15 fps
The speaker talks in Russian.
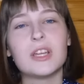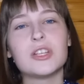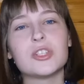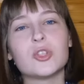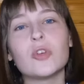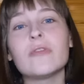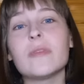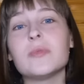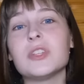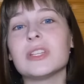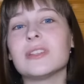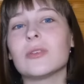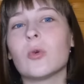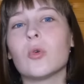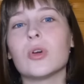Что вообще
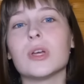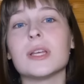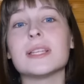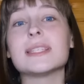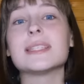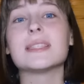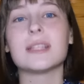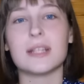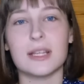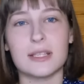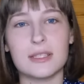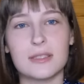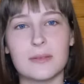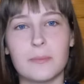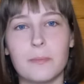такое
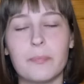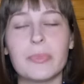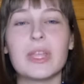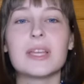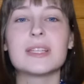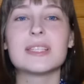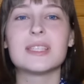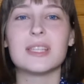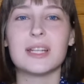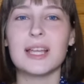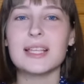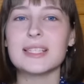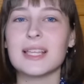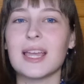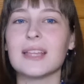стресс?
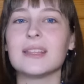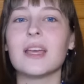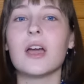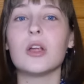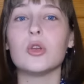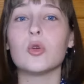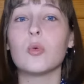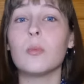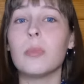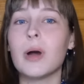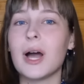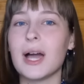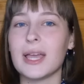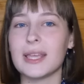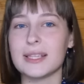Стресс – это
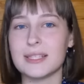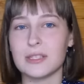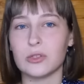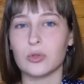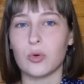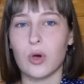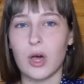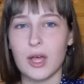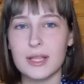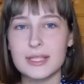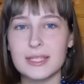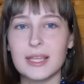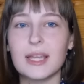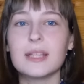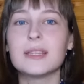любая
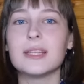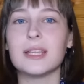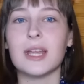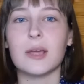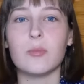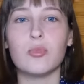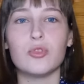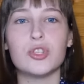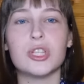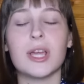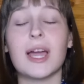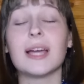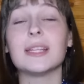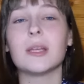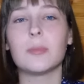ситуация,
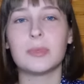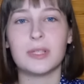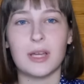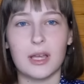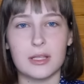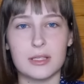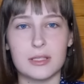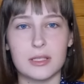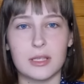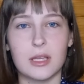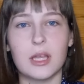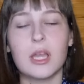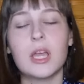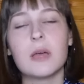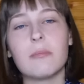требующая
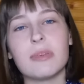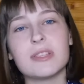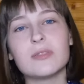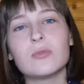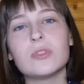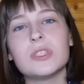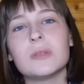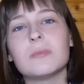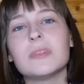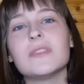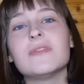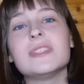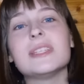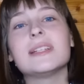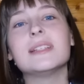адаптации. По сути, мы
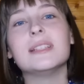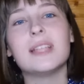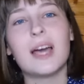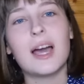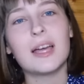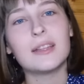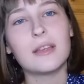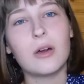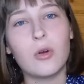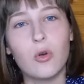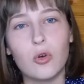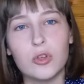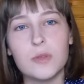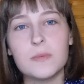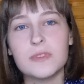всегда
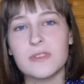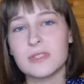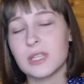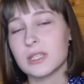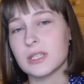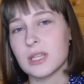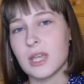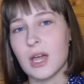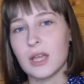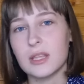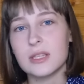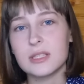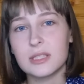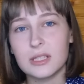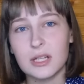находимся в
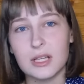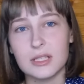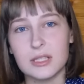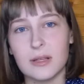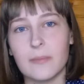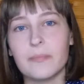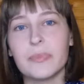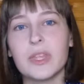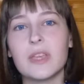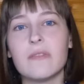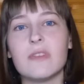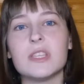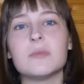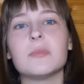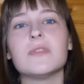состоянии стресса,
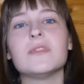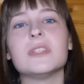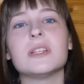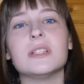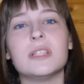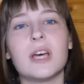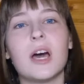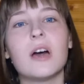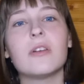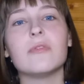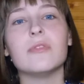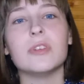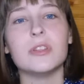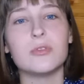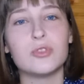ведь мы всегда
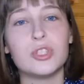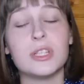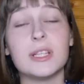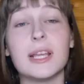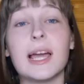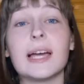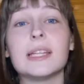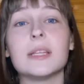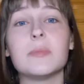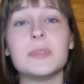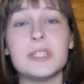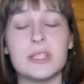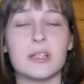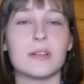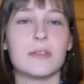вынуждены
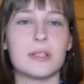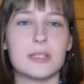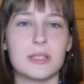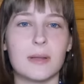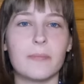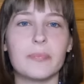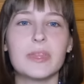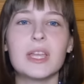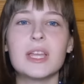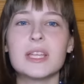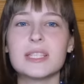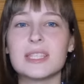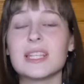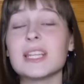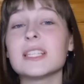адаптироваться.
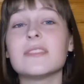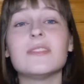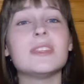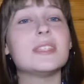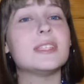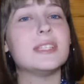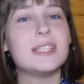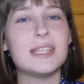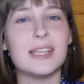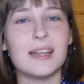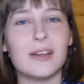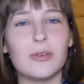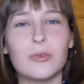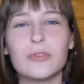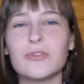Стресс
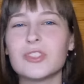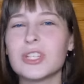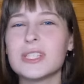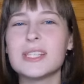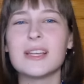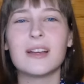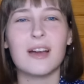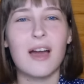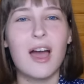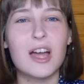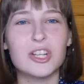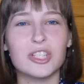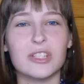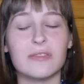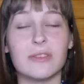везде, он в жизни
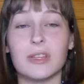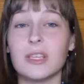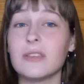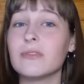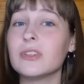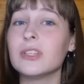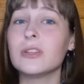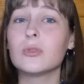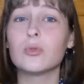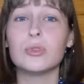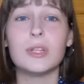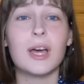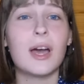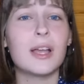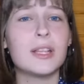каждого, и вы
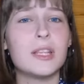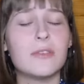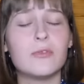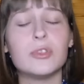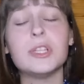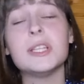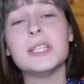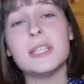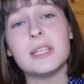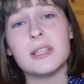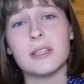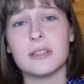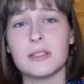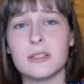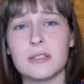никуда от него не
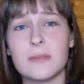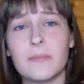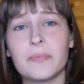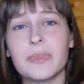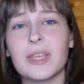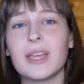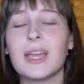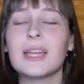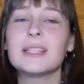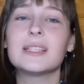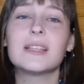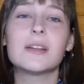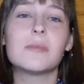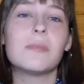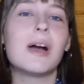денетесь. Это
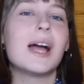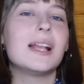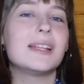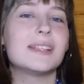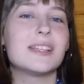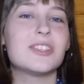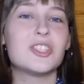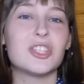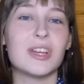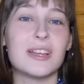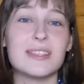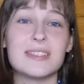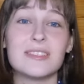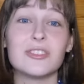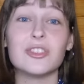нормальная
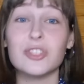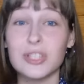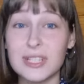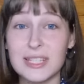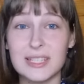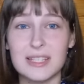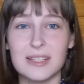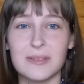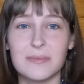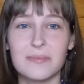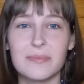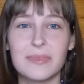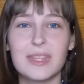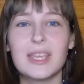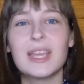часть жизни.
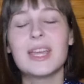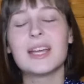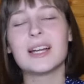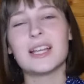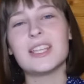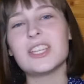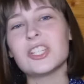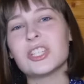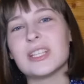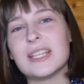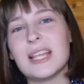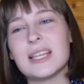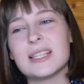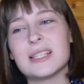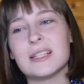Конечно,
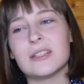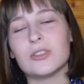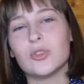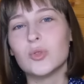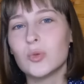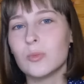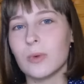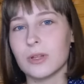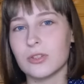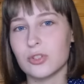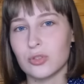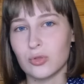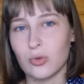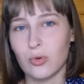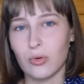если думать,
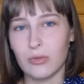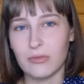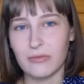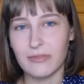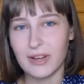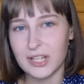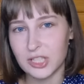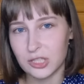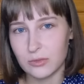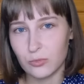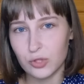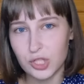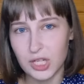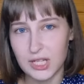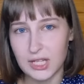что в ваших
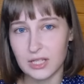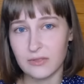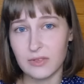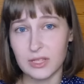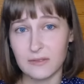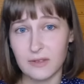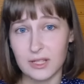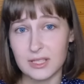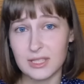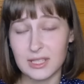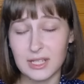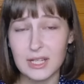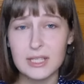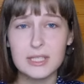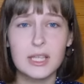мучениях виноват
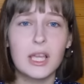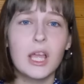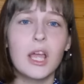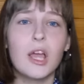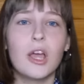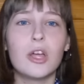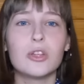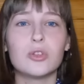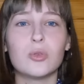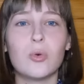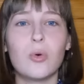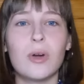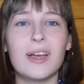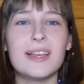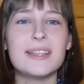стресс,
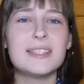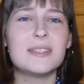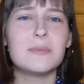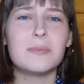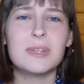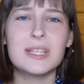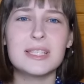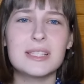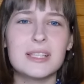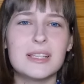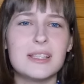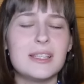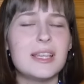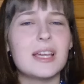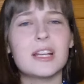то эти мысли
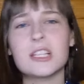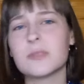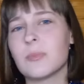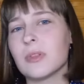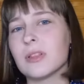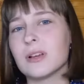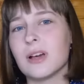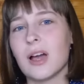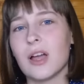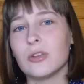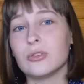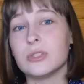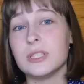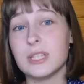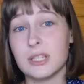не
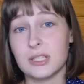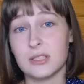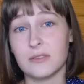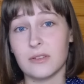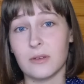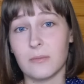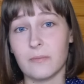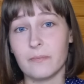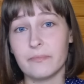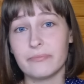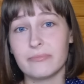располагают к действиям.